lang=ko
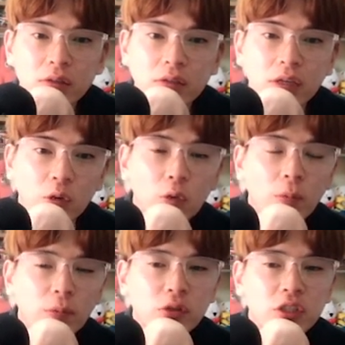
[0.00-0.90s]
자,
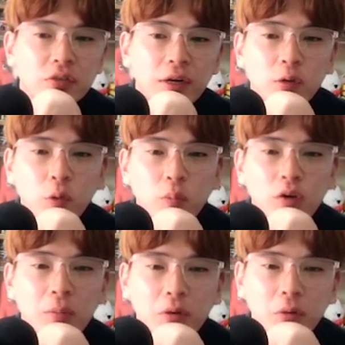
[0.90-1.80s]
로브루치와
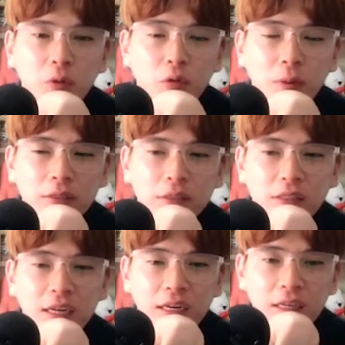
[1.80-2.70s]
도플라밍고를 놓고 봤을
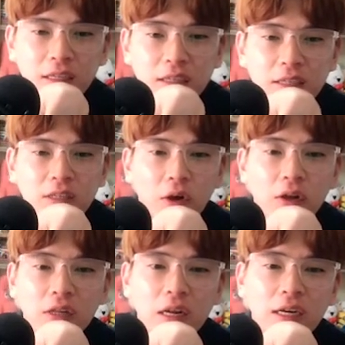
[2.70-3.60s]
때
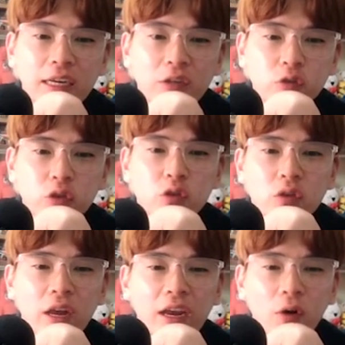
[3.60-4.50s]
과연 내가 이 둘
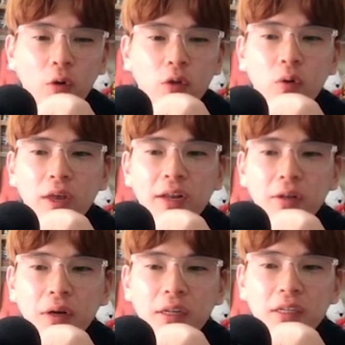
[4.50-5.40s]
중에 어떤
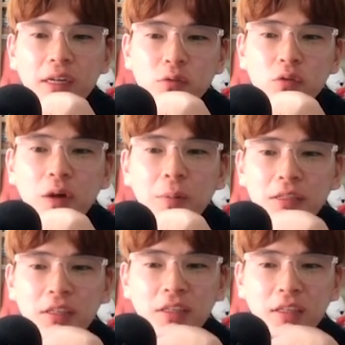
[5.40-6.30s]
캐릭터한테 다뚜까
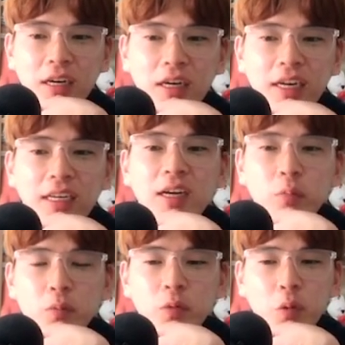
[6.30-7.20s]
맞았는가에 대한
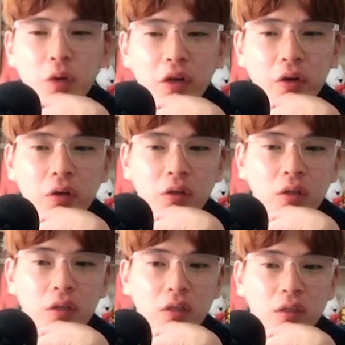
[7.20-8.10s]
부분을 볼게요.
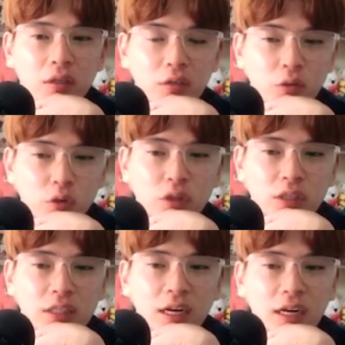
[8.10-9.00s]

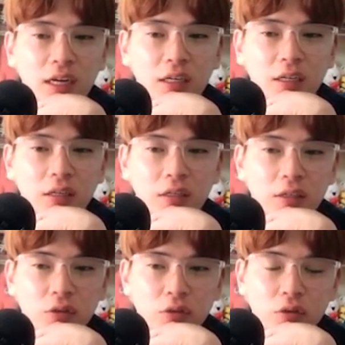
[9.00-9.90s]
루치다,
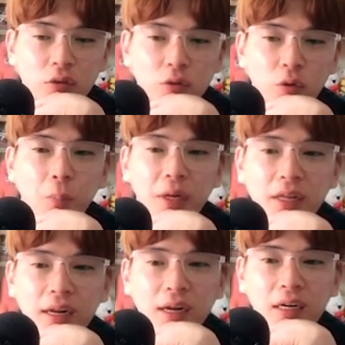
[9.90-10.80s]

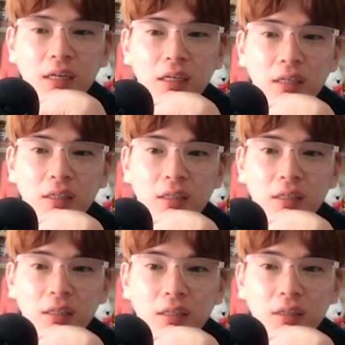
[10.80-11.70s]
도피다,
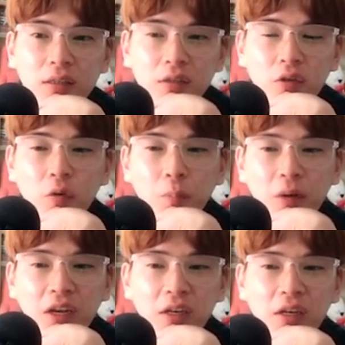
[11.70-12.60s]

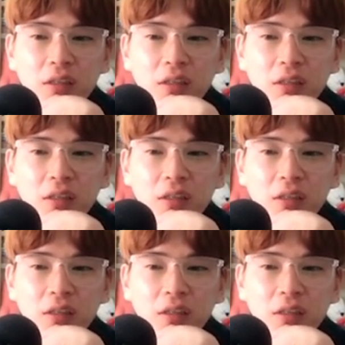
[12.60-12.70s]
도피,